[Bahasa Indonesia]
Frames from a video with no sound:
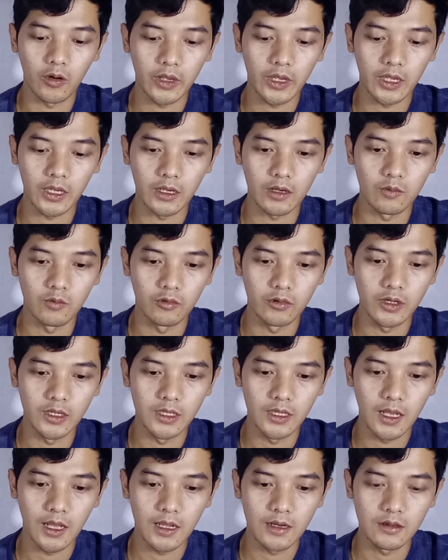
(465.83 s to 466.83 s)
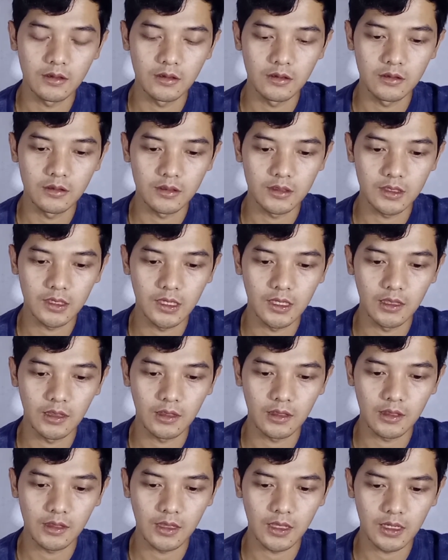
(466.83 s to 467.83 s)
oke kemudian
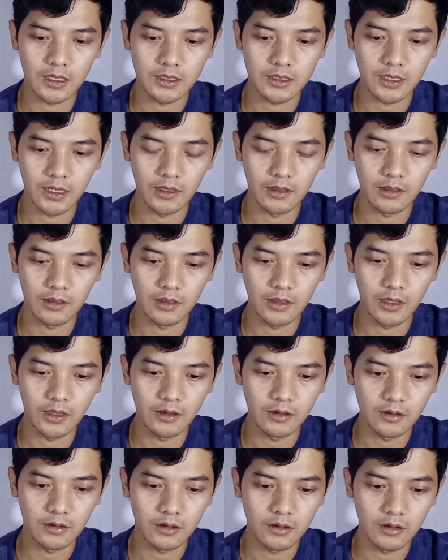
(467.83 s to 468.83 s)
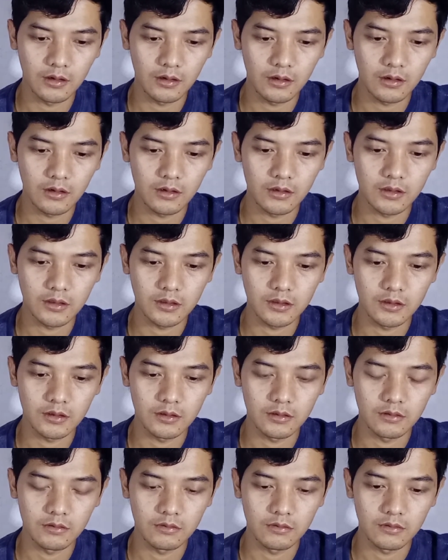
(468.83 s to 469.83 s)
kita setting ke
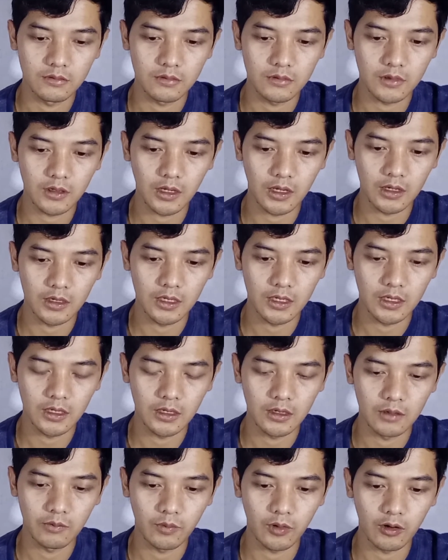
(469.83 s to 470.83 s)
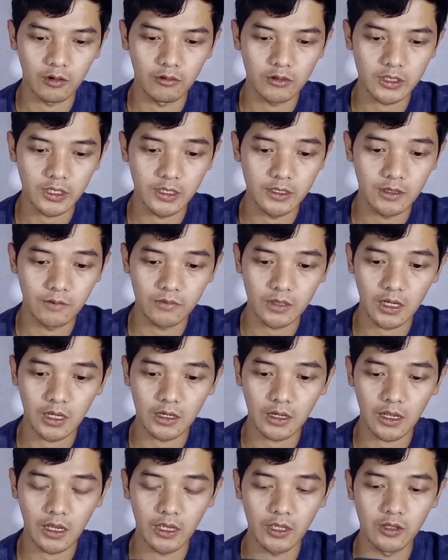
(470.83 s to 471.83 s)
karena produk saya jam
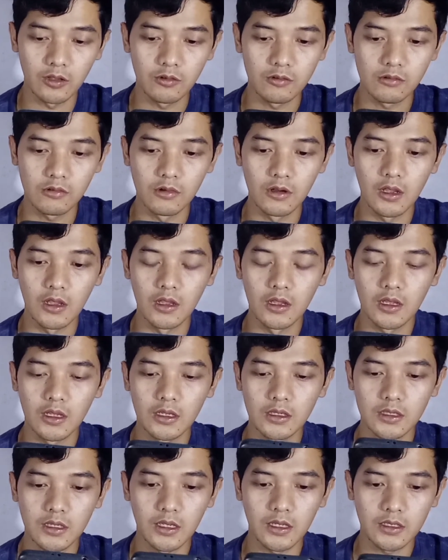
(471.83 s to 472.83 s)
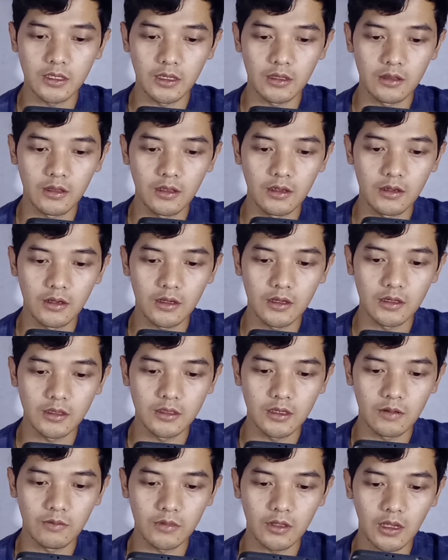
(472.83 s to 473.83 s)
tangan kayu saya setting ke
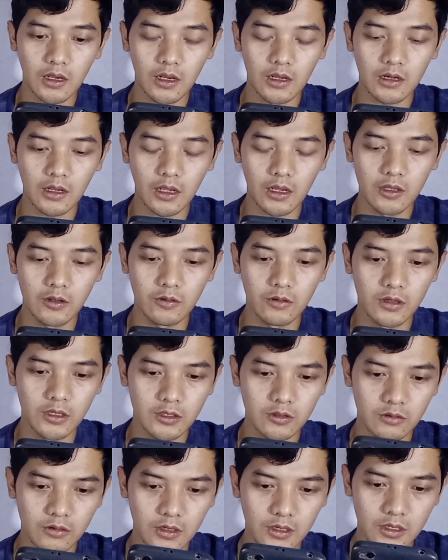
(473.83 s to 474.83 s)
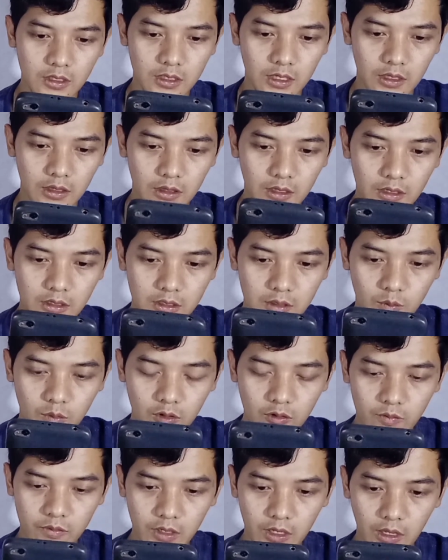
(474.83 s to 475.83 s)
jam tangan kayu ini sudah disetting
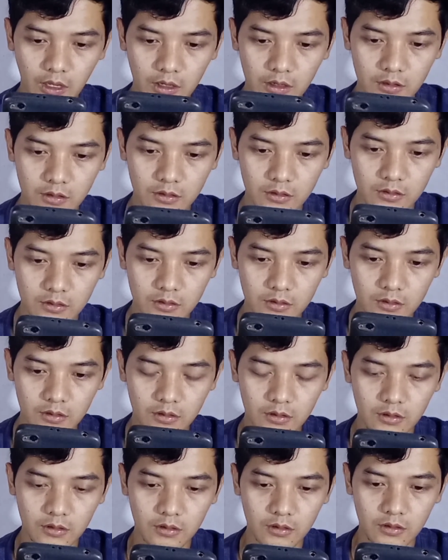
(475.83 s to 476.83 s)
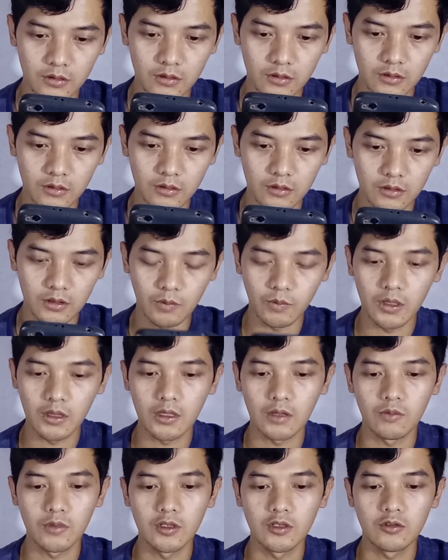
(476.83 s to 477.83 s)
sebelumnya ya
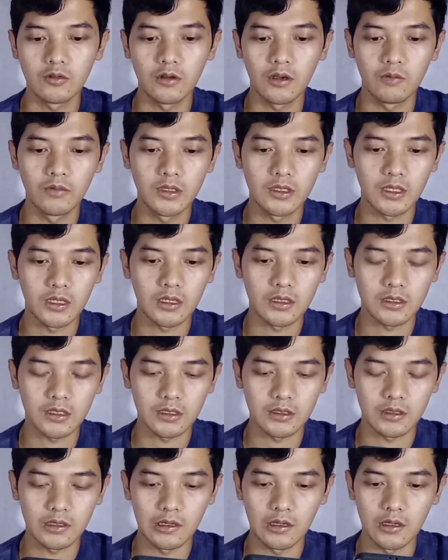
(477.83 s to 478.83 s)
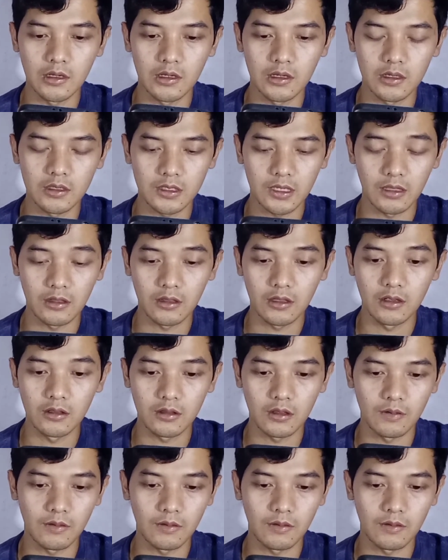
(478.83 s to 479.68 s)
teman-teman juga bisa uh, setting